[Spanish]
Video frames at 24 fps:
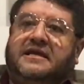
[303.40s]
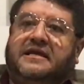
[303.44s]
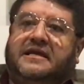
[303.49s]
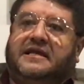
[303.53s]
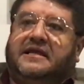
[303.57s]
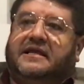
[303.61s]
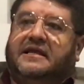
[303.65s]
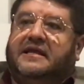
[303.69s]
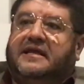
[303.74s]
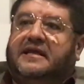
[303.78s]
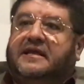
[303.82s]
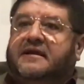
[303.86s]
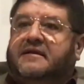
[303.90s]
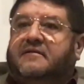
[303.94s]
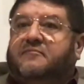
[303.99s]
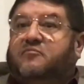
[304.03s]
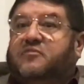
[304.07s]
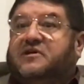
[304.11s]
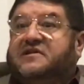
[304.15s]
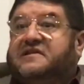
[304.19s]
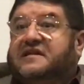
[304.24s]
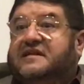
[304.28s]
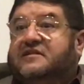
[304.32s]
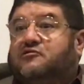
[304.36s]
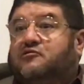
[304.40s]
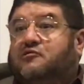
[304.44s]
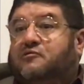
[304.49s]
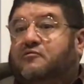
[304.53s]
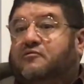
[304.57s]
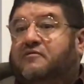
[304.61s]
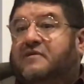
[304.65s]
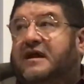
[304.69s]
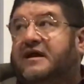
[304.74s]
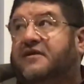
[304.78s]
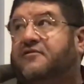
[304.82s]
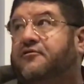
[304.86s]
y pues él
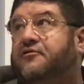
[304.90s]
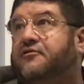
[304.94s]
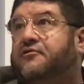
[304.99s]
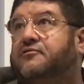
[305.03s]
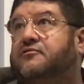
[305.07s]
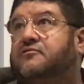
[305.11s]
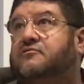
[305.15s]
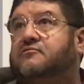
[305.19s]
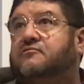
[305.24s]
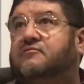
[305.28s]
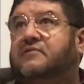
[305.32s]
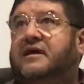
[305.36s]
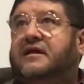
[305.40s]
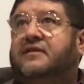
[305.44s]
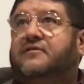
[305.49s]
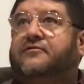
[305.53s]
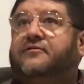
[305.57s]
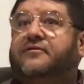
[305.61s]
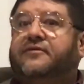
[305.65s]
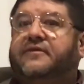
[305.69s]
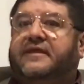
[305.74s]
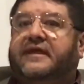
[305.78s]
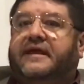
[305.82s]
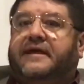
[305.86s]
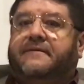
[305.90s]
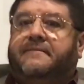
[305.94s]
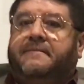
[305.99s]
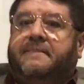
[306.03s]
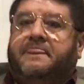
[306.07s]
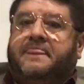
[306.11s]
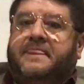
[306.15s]
tuvo una coyuntura donde